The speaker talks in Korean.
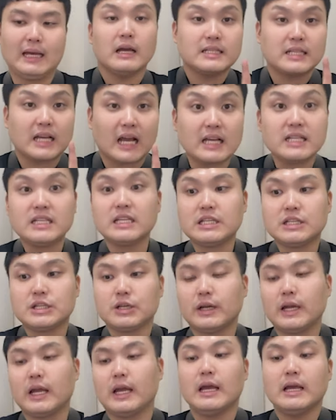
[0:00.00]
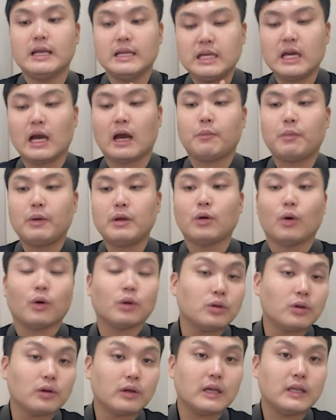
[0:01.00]
자 하시기 전에 이 악보에는
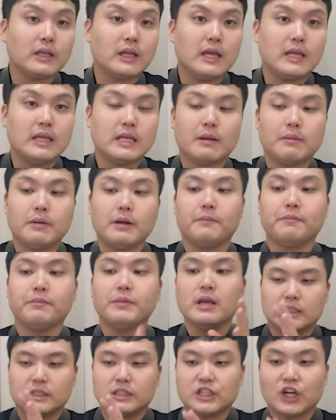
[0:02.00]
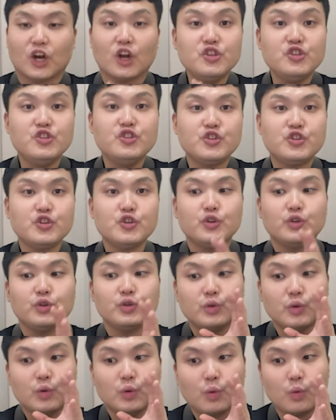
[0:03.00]
어떻게 되어 있냐면 전주
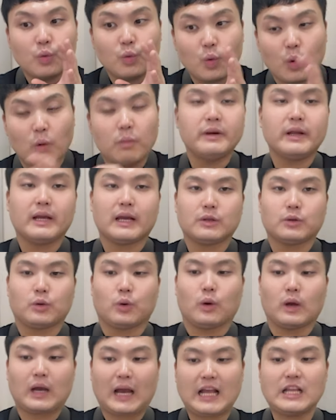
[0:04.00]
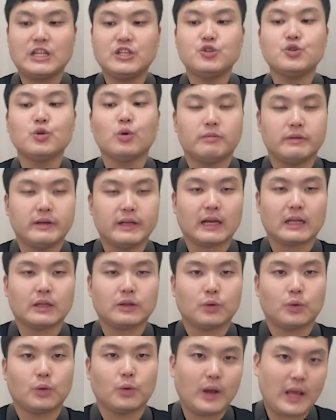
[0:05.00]
오브리가토, 간주
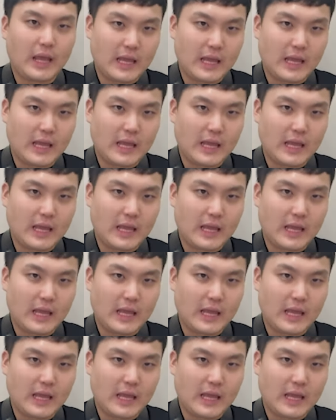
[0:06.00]
오브리가토,